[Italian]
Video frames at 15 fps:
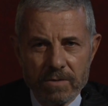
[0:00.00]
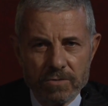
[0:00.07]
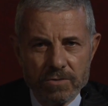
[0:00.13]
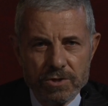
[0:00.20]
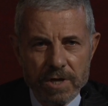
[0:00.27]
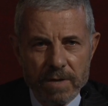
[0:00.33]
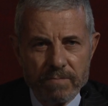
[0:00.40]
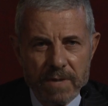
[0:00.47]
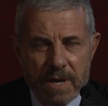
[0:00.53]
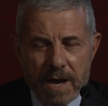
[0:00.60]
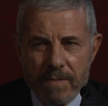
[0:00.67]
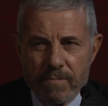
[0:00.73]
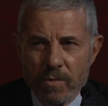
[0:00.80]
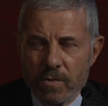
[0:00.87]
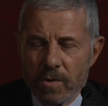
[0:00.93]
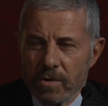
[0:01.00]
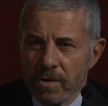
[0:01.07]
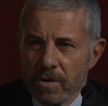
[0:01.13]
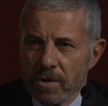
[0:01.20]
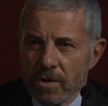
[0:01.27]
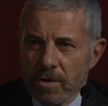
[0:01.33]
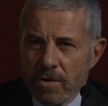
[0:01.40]
Oggi abbiamo,
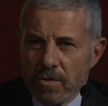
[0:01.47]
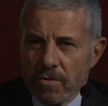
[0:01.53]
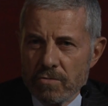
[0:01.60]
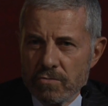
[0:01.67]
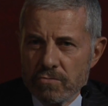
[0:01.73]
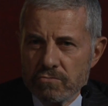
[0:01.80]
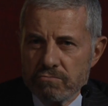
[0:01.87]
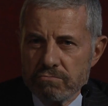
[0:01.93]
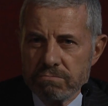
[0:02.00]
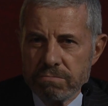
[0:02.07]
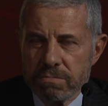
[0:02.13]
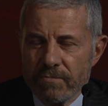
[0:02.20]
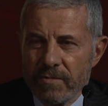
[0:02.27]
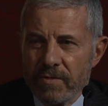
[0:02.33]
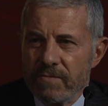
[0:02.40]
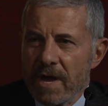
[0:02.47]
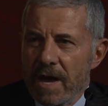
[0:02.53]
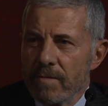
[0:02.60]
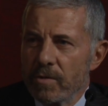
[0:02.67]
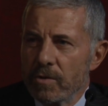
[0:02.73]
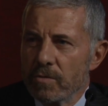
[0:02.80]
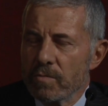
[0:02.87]
uh,
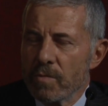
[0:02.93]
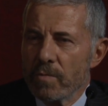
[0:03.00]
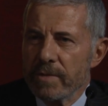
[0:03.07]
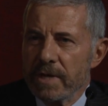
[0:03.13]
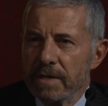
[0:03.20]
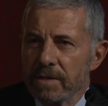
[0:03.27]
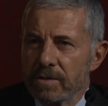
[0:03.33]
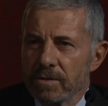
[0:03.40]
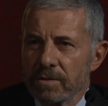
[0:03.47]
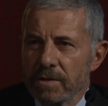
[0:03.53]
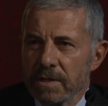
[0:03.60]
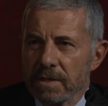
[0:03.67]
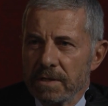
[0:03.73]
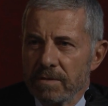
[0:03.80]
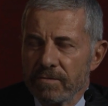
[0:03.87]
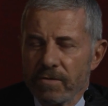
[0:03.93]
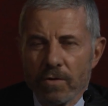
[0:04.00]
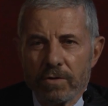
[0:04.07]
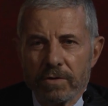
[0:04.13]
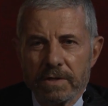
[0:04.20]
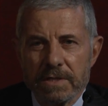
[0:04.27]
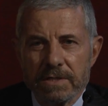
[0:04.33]
viviamo in un momento di
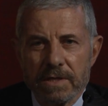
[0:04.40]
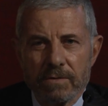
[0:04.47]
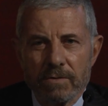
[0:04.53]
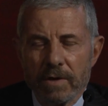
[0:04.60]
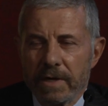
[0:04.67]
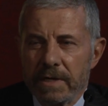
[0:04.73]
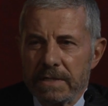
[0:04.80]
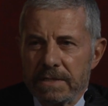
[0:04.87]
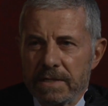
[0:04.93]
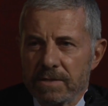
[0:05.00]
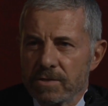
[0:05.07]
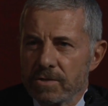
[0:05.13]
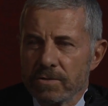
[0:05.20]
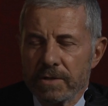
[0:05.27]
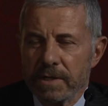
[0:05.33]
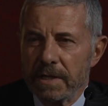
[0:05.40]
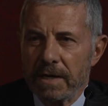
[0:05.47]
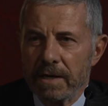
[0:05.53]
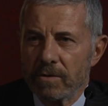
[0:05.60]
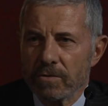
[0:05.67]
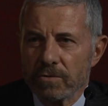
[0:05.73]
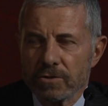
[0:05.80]
forte secolarizzazione
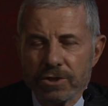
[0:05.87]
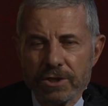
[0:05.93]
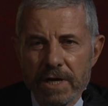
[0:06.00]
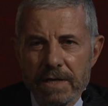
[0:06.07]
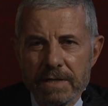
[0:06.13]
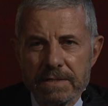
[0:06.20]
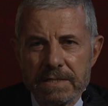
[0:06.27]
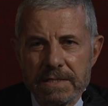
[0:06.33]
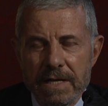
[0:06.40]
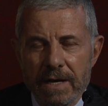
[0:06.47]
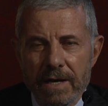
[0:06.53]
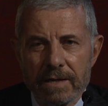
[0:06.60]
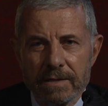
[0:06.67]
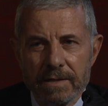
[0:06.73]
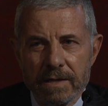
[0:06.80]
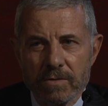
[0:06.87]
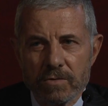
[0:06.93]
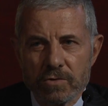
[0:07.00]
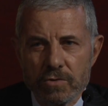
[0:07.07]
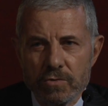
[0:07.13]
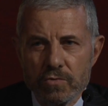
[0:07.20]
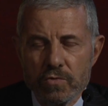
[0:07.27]
della conoscenza e dei
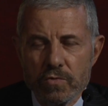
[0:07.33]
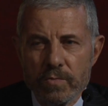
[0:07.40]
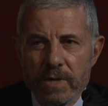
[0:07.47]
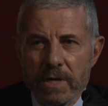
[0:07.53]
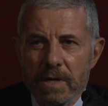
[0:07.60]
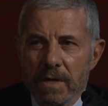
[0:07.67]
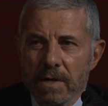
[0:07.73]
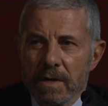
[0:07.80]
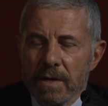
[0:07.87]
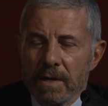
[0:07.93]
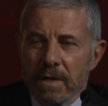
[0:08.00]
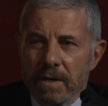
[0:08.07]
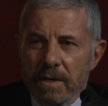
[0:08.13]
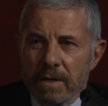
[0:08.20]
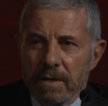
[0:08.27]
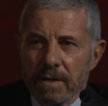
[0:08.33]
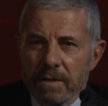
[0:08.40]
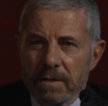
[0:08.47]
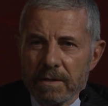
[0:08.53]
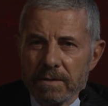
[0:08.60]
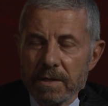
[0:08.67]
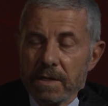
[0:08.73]
costumi,
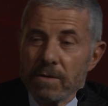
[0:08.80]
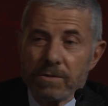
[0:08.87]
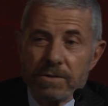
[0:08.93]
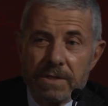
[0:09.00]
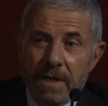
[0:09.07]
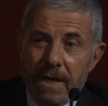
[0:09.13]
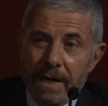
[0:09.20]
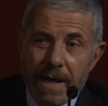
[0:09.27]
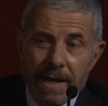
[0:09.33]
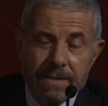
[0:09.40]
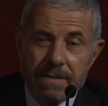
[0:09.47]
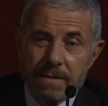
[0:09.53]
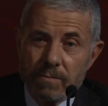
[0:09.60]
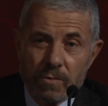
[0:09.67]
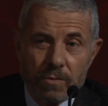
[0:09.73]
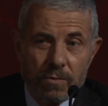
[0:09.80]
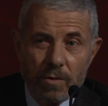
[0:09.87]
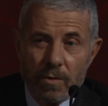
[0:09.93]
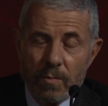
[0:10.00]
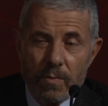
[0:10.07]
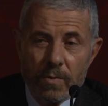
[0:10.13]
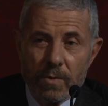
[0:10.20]
eh, i nostri ragazzi
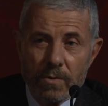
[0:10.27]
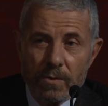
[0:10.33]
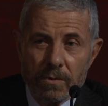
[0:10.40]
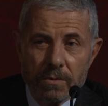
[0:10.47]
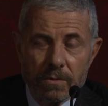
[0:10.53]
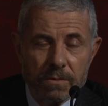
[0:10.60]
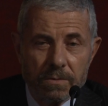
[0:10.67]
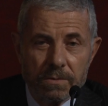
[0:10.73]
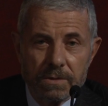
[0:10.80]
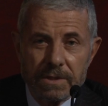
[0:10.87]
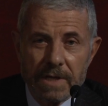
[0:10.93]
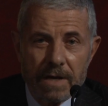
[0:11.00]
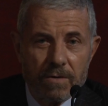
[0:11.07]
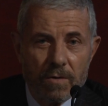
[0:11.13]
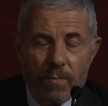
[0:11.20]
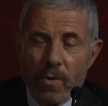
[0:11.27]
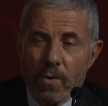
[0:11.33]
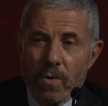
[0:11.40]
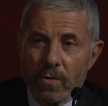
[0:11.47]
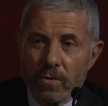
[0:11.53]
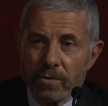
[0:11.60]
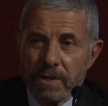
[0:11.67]
purtroppo sanno
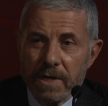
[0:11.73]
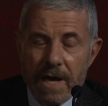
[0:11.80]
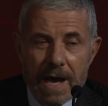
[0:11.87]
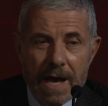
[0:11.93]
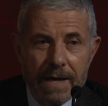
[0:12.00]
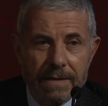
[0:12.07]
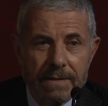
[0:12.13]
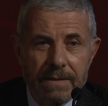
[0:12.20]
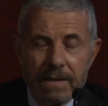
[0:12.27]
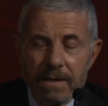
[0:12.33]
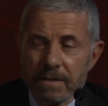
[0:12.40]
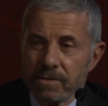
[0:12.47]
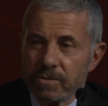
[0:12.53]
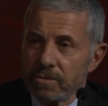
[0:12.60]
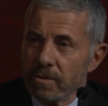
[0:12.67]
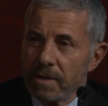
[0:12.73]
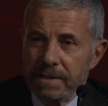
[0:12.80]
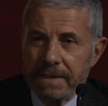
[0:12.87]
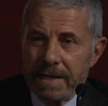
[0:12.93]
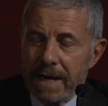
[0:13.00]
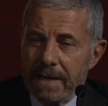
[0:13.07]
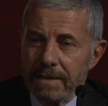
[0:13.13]
poco di arte, sono
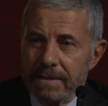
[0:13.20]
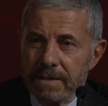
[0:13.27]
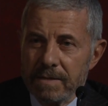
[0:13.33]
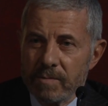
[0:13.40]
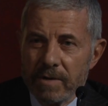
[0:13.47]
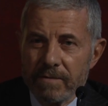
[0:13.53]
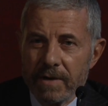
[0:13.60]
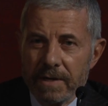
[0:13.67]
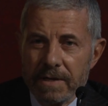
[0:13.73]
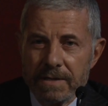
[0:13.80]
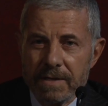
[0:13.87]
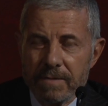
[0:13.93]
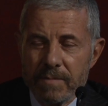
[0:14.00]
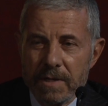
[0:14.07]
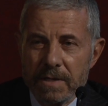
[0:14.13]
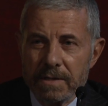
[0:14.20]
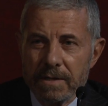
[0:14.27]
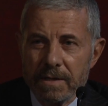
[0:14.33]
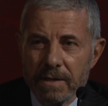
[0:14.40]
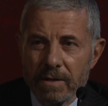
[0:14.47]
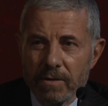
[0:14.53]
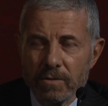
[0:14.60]
attratti
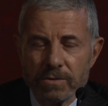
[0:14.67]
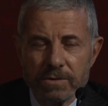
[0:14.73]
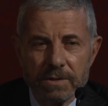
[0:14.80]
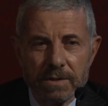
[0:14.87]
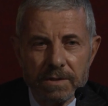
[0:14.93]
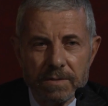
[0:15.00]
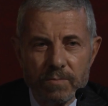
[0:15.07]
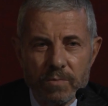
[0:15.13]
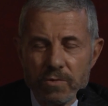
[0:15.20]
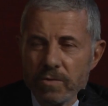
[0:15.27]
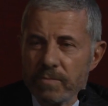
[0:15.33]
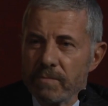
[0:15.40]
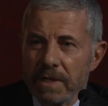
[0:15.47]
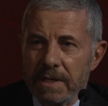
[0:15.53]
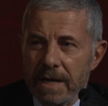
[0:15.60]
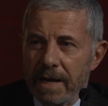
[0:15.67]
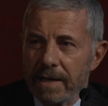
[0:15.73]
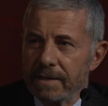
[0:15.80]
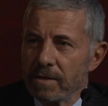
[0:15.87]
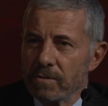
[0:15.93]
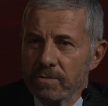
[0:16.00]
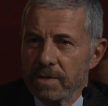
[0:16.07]
prevalentemente da cose di più
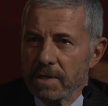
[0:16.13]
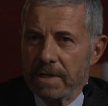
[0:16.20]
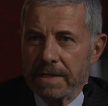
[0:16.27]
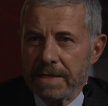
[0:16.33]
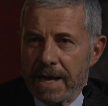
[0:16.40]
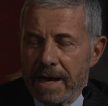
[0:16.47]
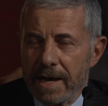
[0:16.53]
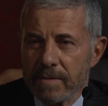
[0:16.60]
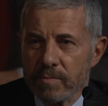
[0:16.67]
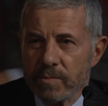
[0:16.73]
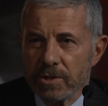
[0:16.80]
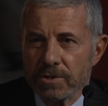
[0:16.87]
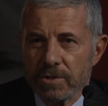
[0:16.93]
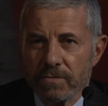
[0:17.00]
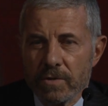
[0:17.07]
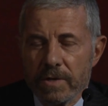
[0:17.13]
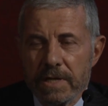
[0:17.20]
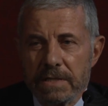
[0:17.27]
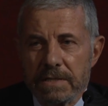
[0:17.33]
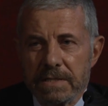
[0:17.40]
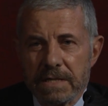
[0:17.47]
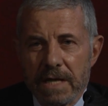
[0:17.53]
immediata utilità e
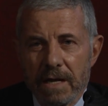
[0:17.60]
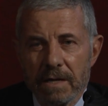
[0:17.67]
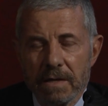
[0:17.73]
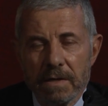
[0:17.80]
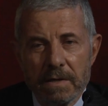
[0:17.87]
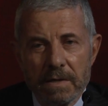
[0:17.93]
piacevolezza,